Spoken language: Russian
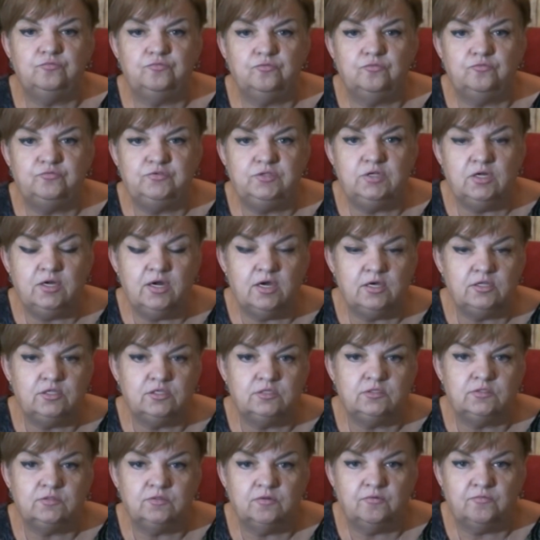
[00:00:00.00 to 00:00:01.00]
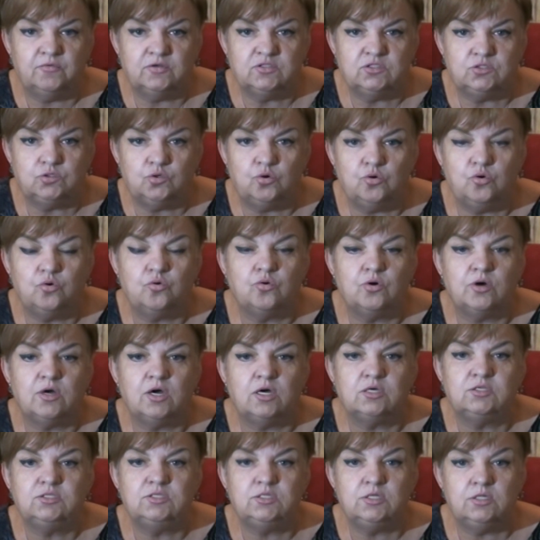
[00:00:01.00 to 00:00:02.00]
вселяетесь в новостройку, а
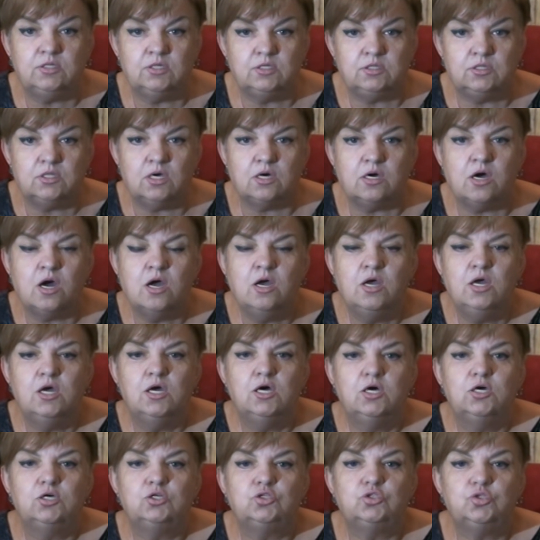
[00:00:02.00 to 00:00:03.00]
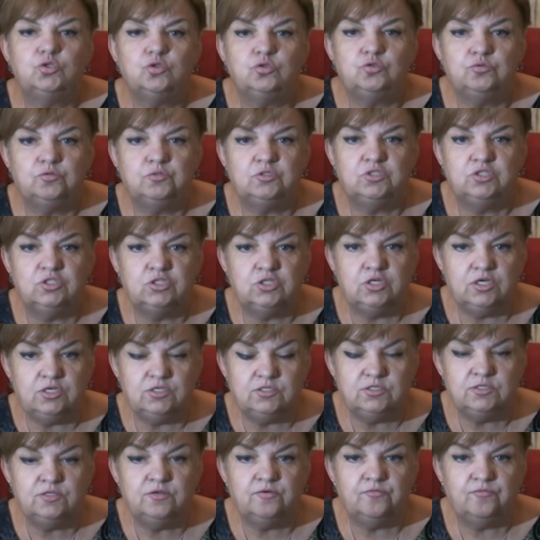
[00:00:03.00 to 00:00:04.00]
как сделать так, что
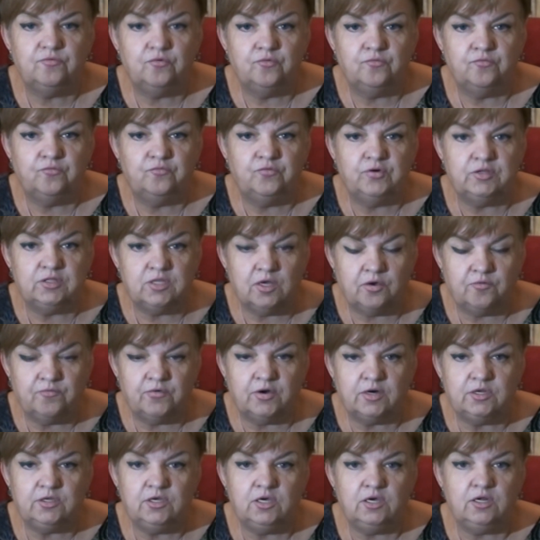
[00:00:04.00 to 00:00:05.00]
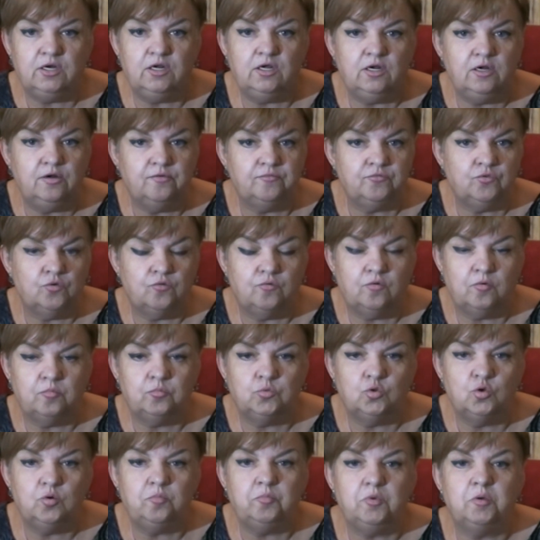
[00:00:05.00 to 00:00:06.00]
жизнь в этой квартире или в новом
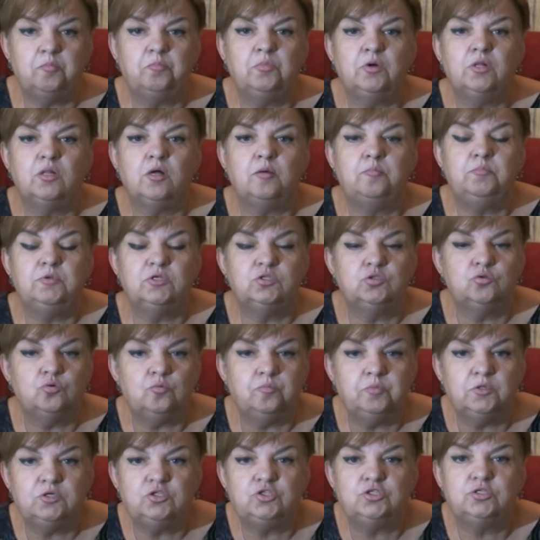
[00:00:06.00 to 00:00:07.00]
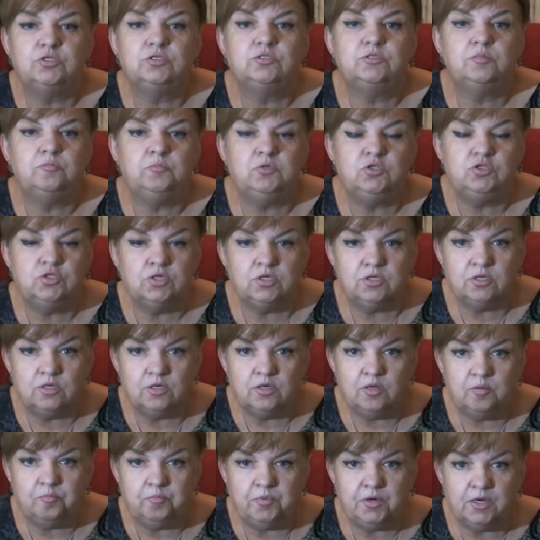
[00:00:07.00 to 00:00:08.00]
доме была безоблачной,
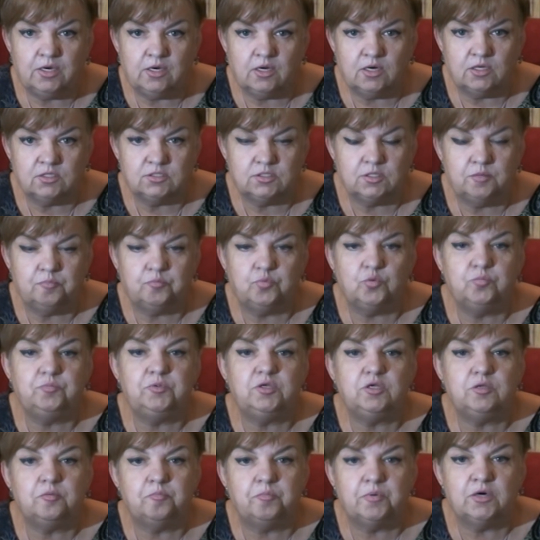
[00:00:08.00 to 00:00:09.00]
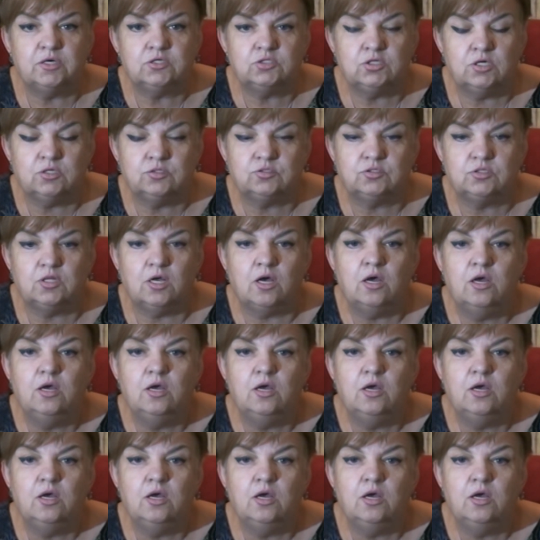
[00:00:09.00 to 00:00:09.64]
замечательной и прекрасной. Помните, пожалуйста,